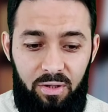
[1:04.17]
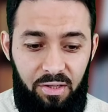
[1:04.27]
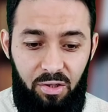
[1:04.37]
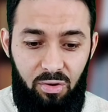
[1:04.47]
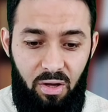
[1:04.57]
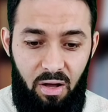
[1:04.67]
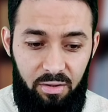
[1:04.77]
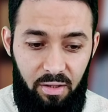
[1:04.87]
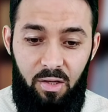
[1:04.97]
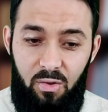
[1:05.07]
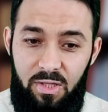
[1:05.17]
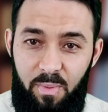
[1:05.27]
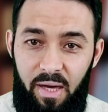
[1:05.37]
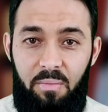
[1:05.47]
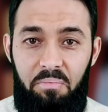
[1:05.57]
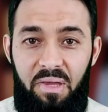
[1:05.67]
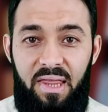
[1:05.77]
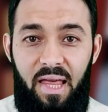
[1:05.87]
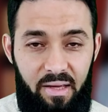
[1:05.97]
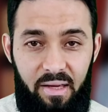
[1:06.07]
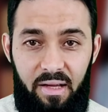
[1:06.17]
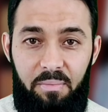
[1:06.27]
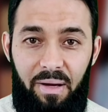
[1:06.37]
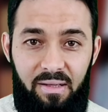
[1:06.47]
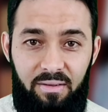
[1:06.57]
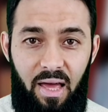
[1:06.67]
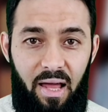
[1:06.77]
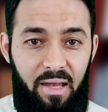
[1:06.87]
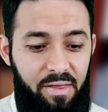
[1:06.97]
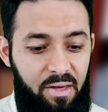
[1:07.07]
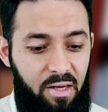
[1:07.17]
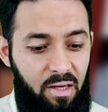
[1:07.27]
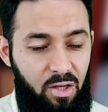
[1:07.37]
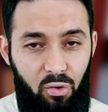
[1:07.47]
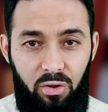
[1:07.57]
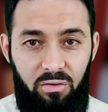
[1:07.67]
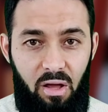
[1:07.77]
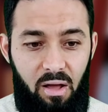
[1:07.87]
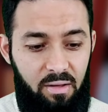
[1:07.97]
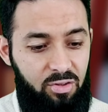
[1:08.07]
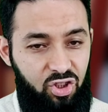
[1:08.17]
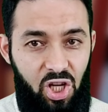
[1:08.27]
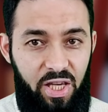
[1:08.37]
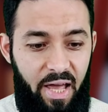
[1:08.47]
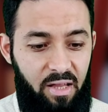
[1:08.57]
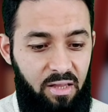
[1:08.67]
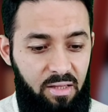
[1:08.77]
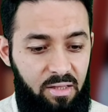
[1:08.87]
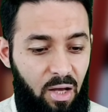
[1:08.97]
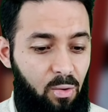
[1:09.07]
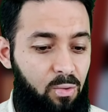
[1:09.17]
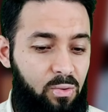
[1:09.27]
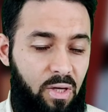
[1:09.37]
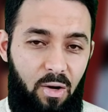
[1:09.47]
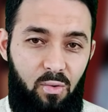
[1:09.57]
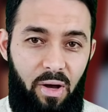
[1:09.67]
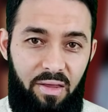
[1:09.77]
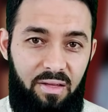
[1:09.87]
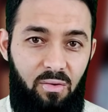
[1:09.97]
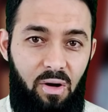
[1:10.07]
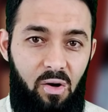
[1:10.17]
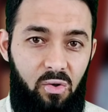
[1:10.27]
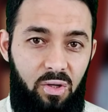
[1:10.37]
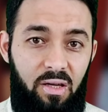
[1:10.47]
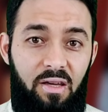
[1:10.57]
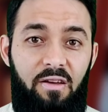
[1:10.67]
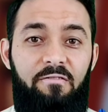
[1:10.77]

طريق خاطئ يصبح مثل المريض الذي يعطى شيئا يقولون له هذا دواؤك